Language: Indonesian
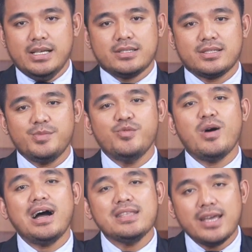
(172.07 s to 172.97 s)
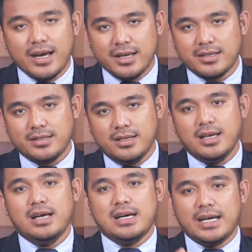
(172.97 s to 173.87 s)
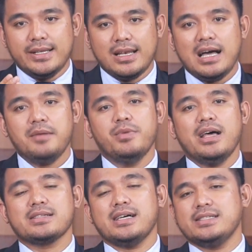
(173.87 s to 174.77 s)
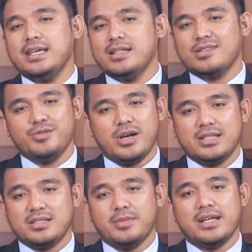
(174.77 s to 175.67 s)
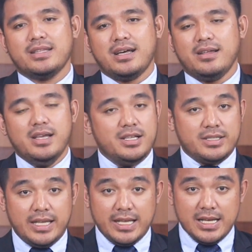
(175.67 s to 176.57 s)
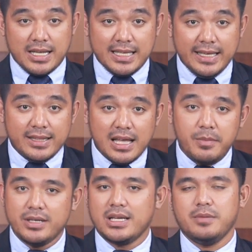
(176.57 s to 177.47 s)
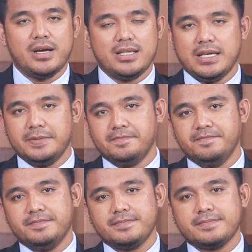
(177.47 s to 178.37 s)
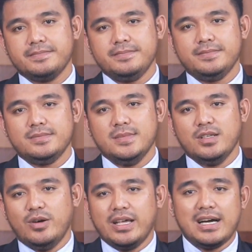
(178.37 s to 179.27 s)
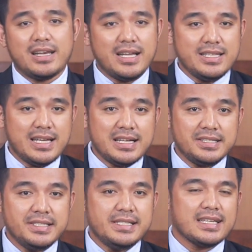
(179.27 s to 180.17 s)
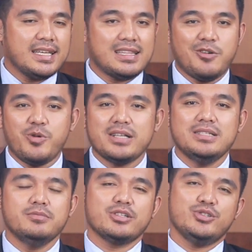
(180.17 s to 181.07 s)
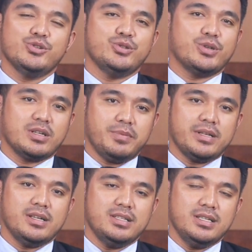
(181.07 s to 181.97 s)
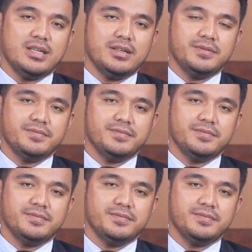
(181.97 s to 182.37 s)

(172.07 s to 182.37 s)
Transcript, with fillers: Semuanya adalah belas kasihan Tuhan semata, sehingga kita menerimanya. Oleh karenanya, kita wajib bersyukur kepada Dia.